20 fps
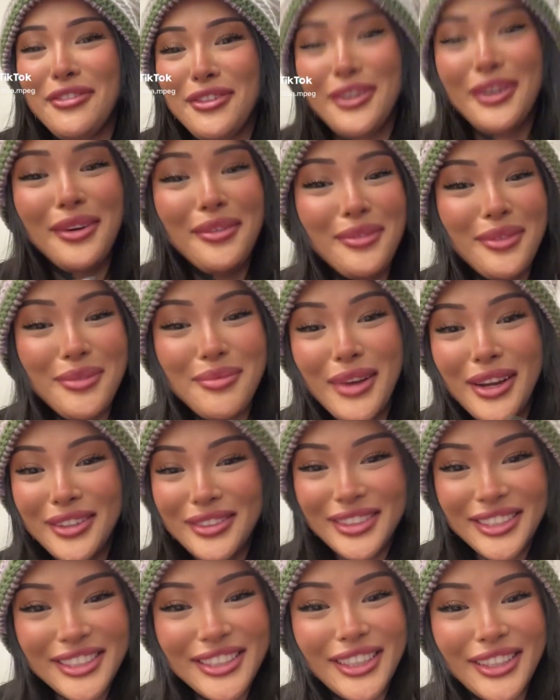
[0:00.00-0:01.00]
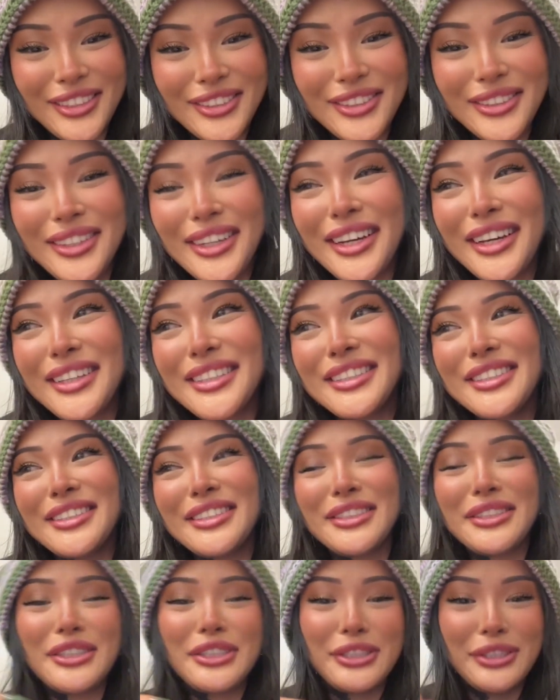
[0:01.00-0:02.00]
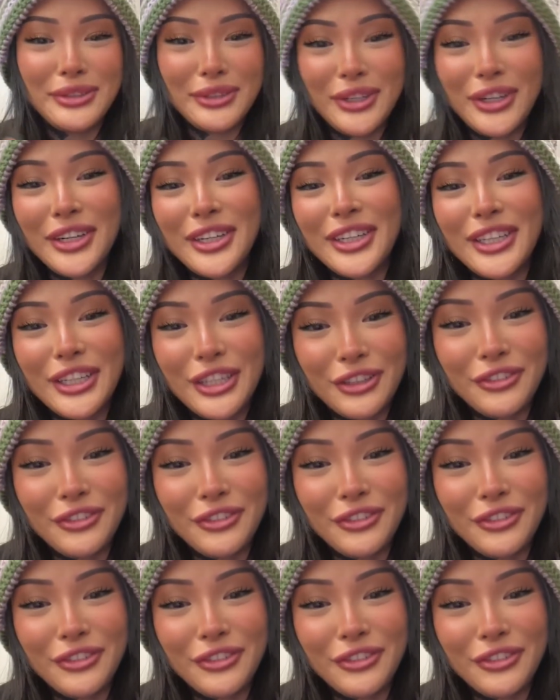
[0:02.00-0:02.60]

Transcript: owner dari salah satu restoran di New York.